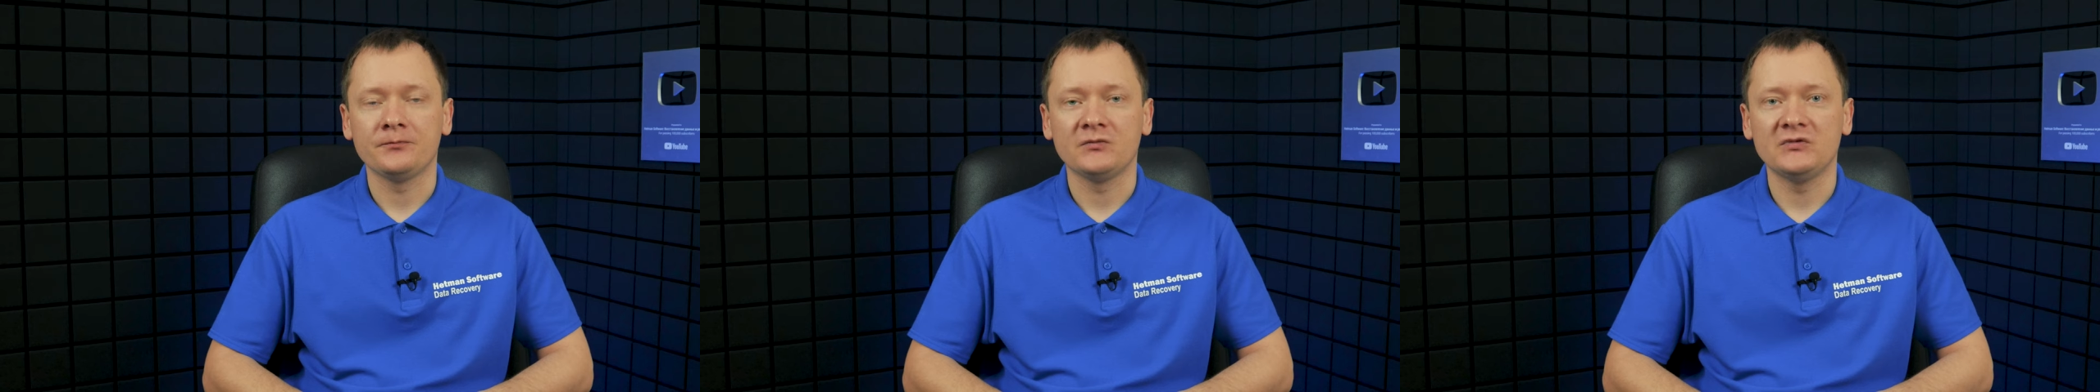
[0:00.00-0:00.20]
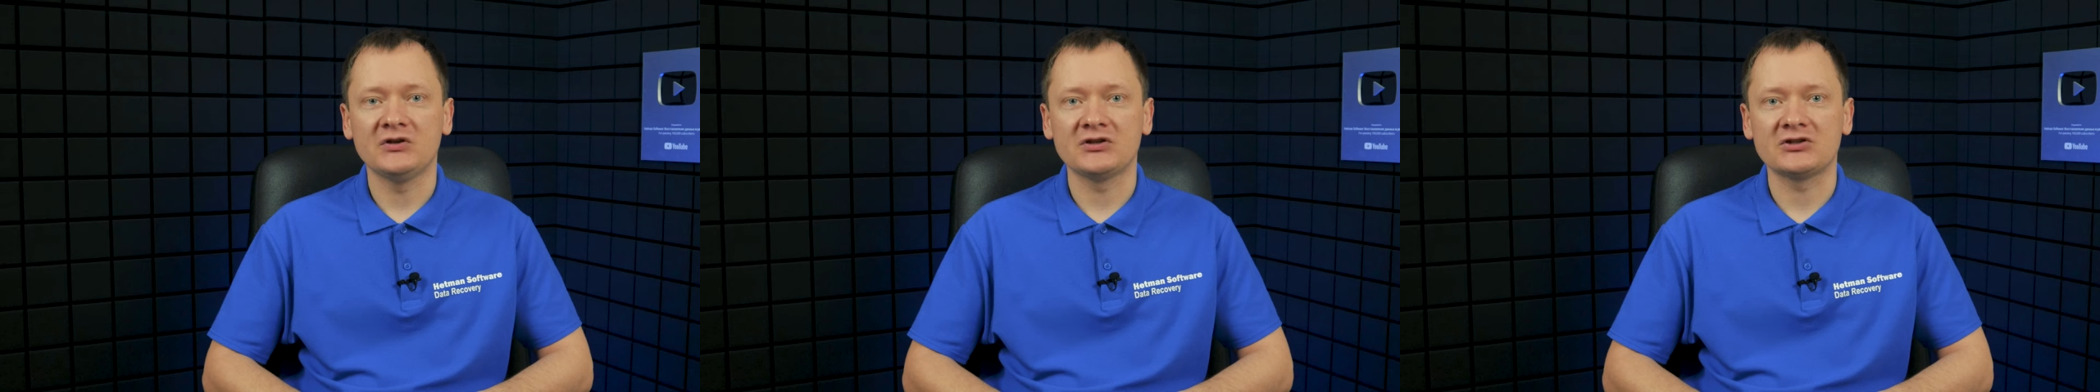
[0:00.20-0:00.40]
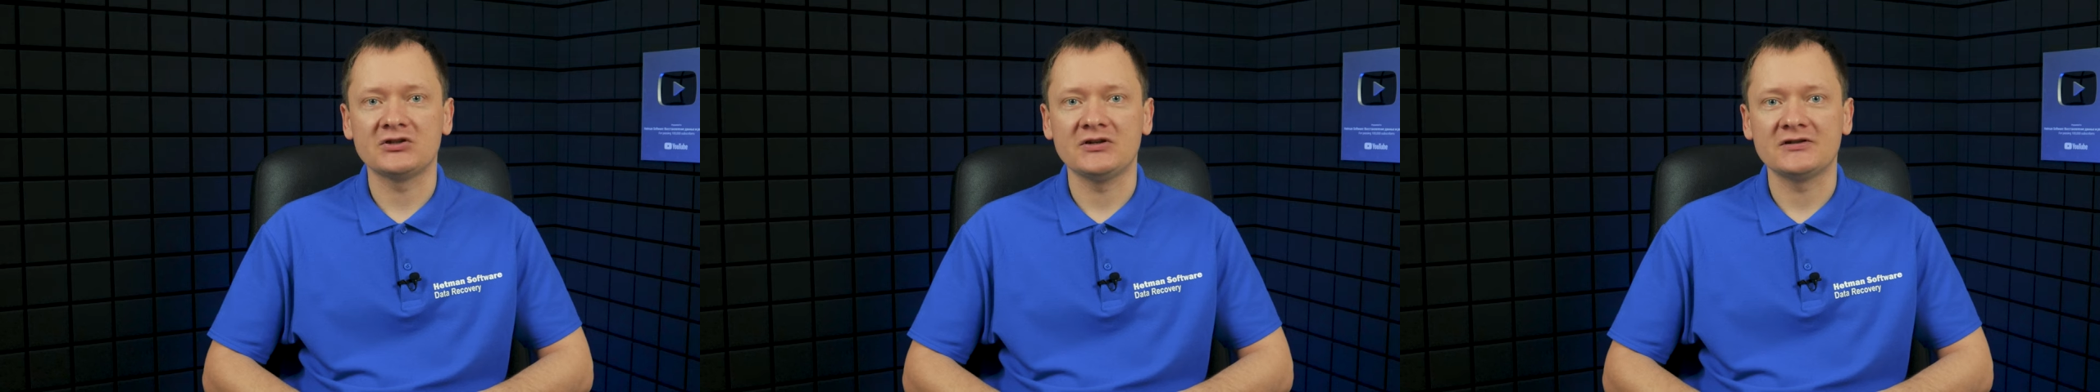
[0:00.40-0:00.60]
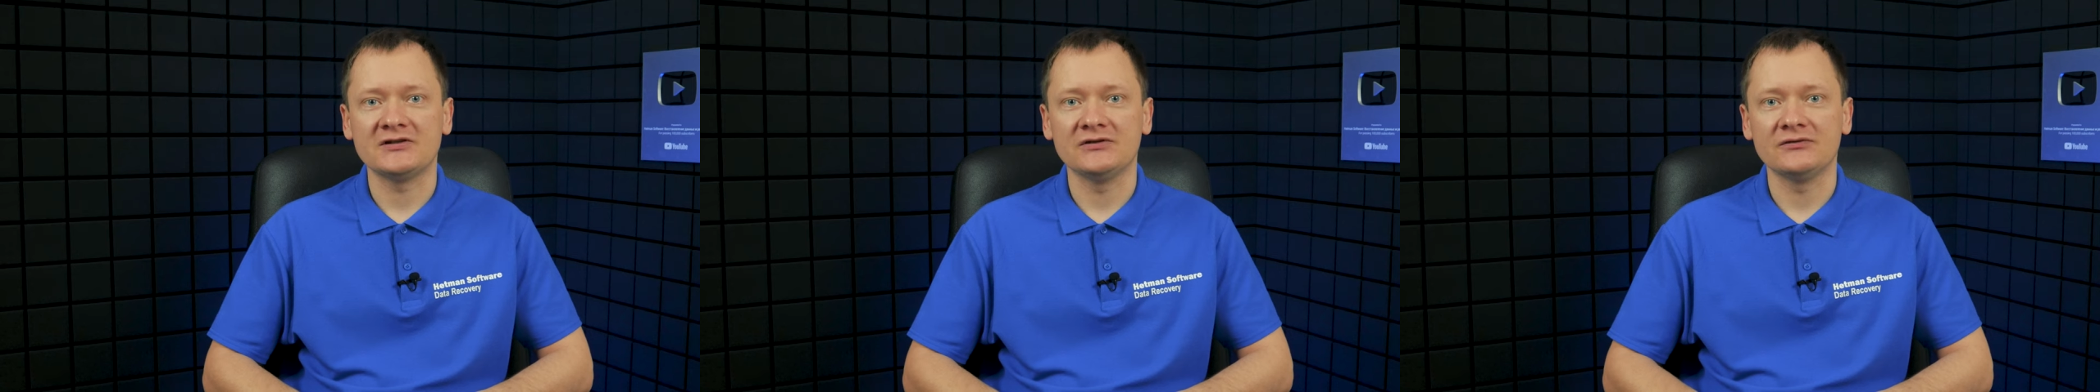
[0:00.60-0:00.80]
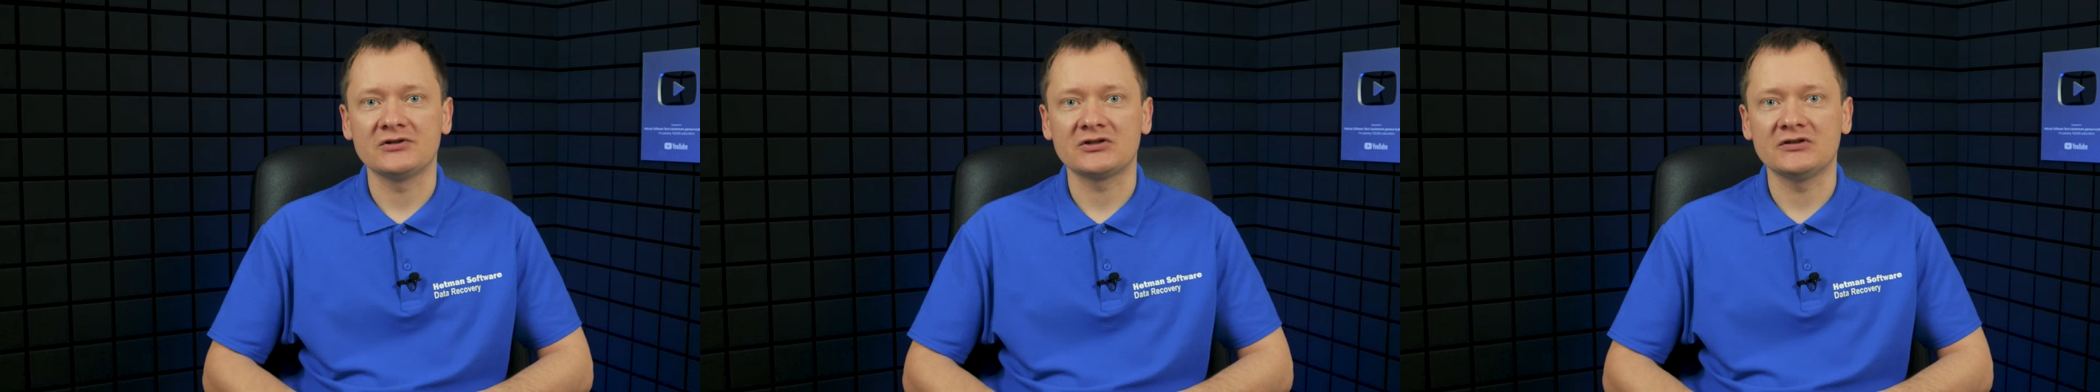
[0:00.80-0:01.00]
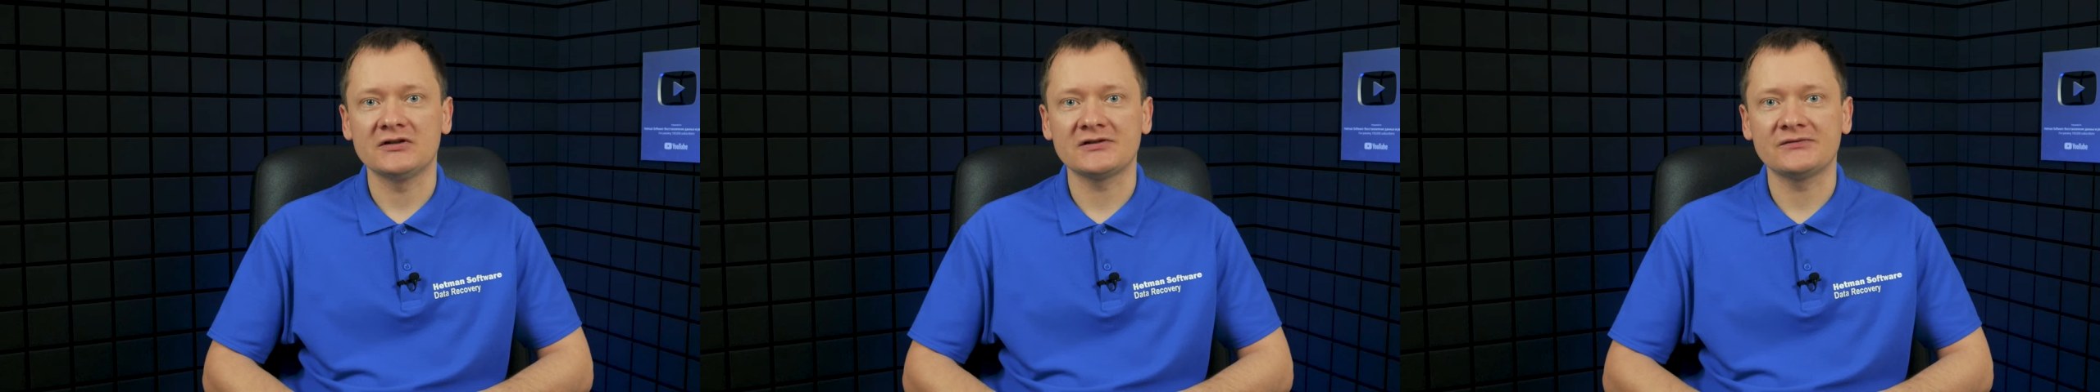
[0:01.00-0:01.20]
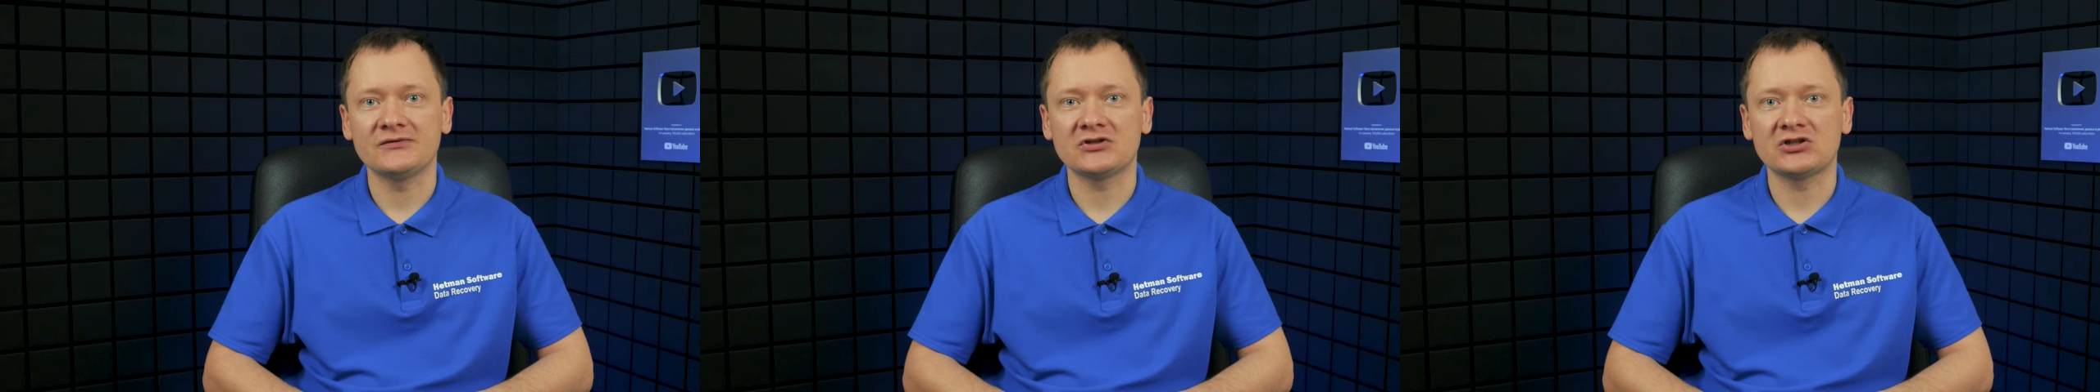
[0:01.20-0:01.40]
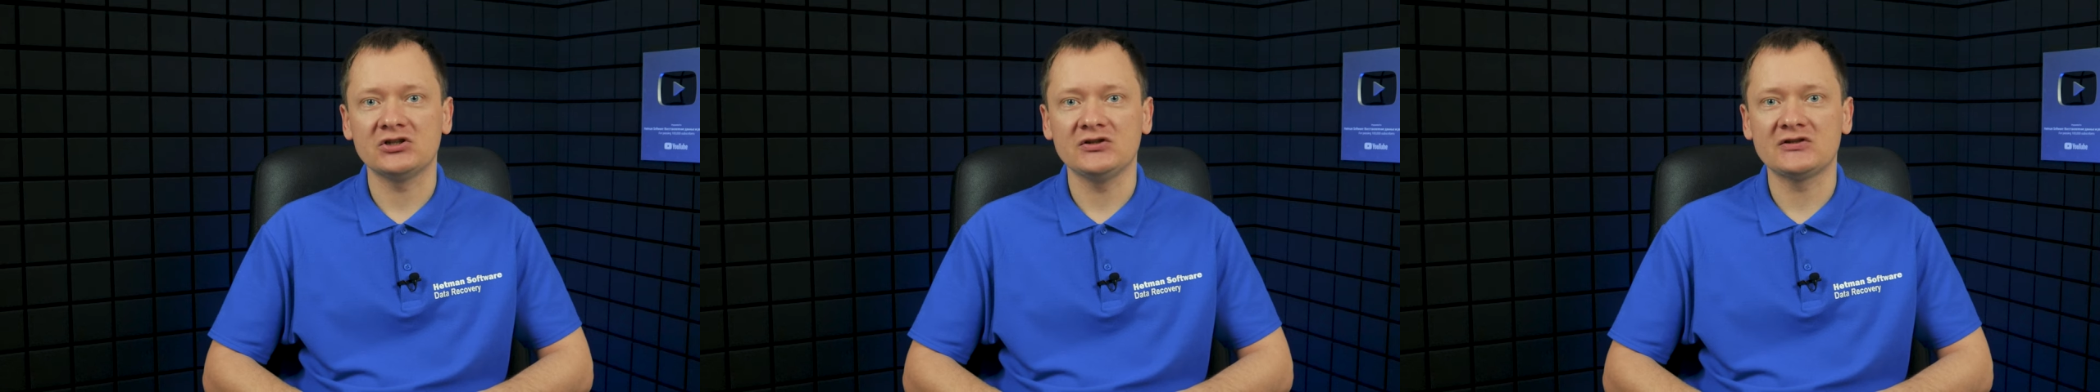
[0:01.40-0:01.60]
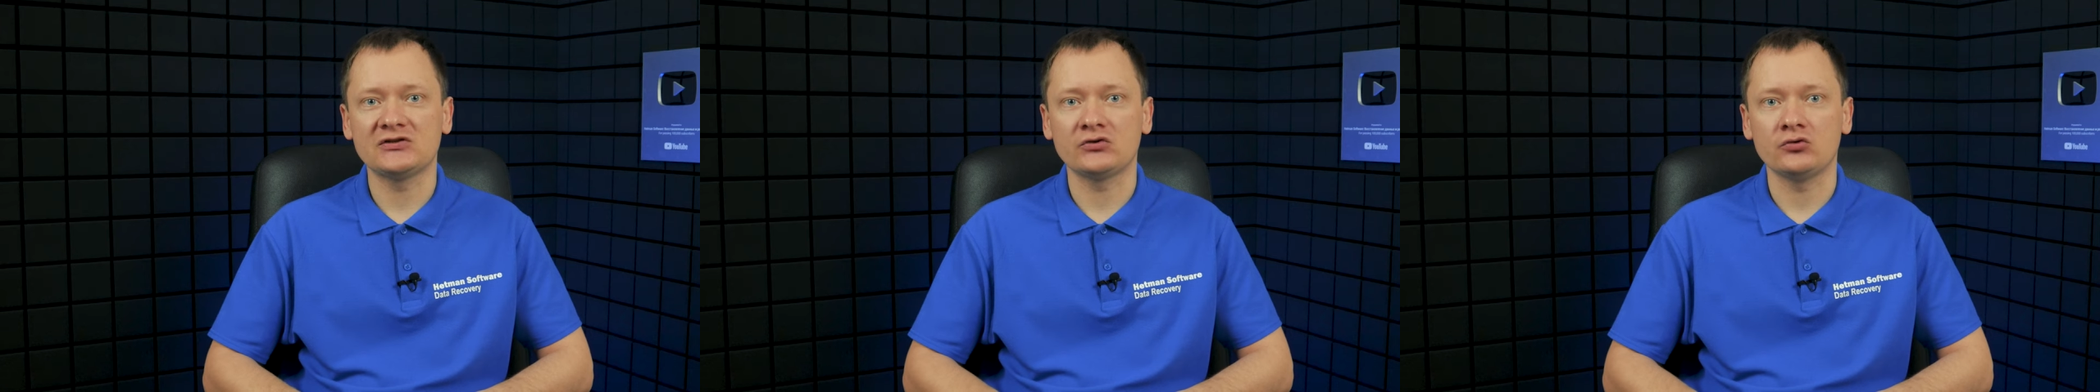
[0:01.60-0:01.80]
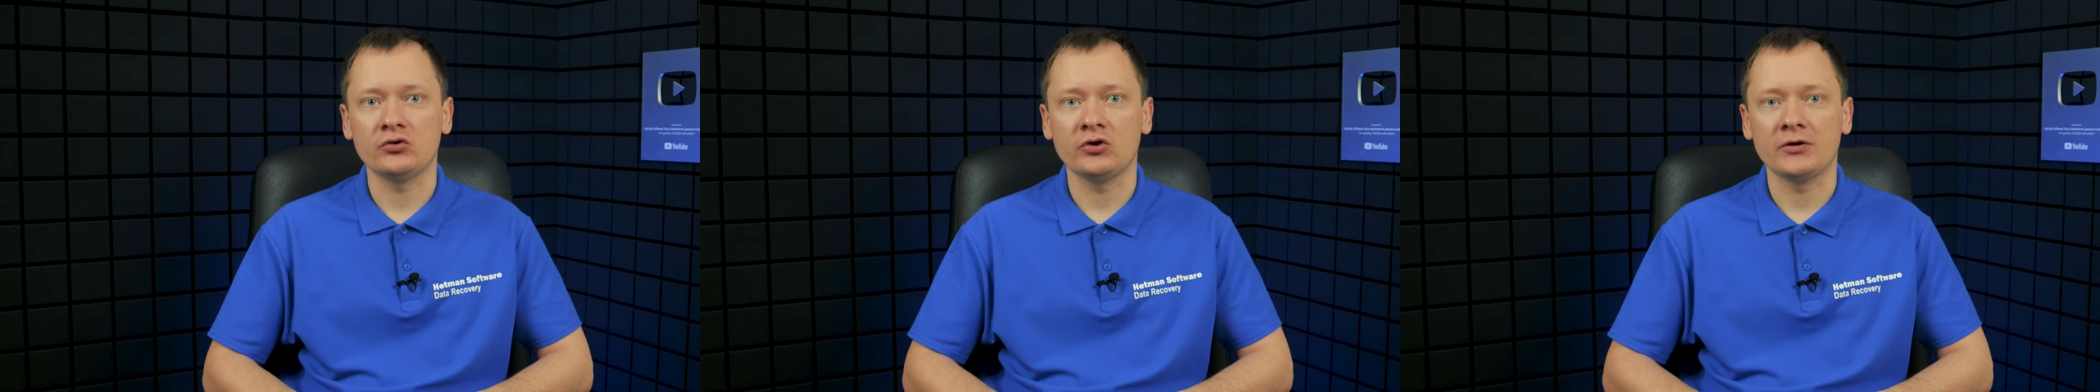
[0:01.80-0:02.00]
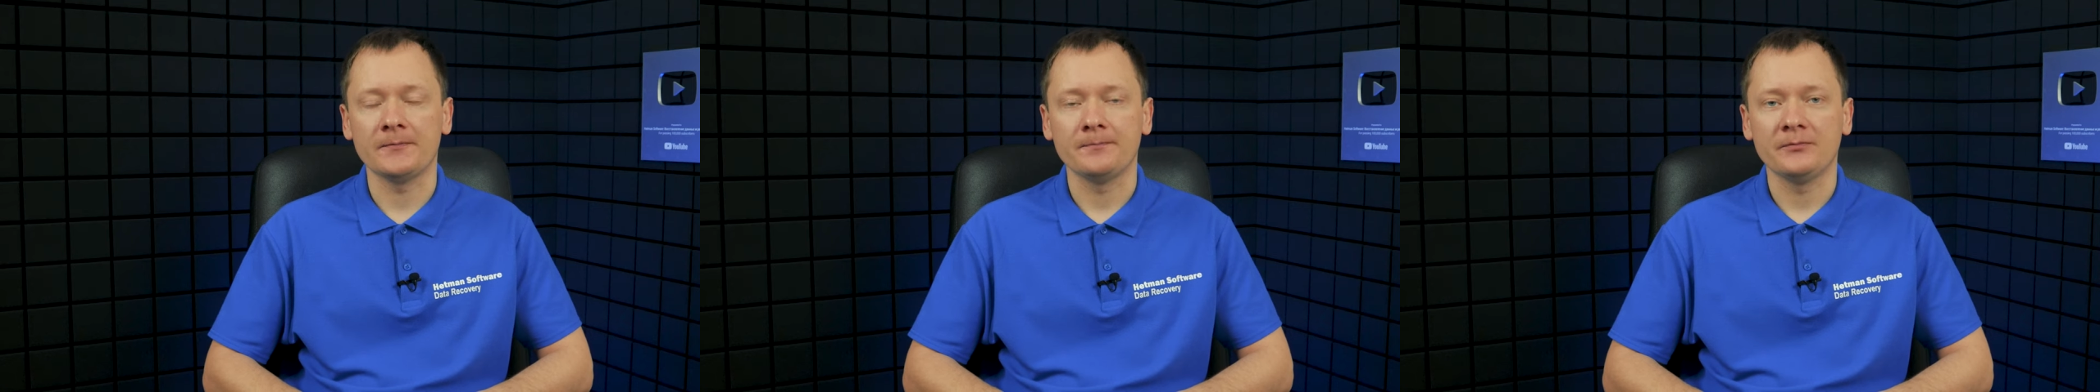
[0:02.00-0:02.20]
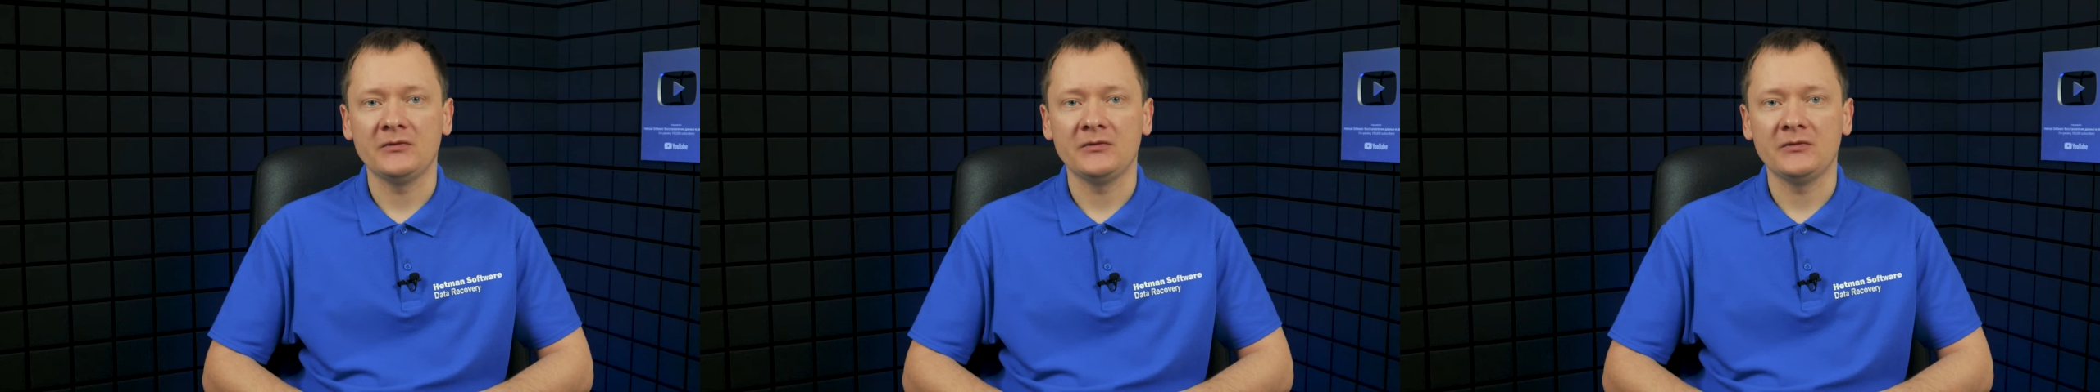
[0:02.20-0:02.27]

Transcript: даже если ваш NAS вышел из строя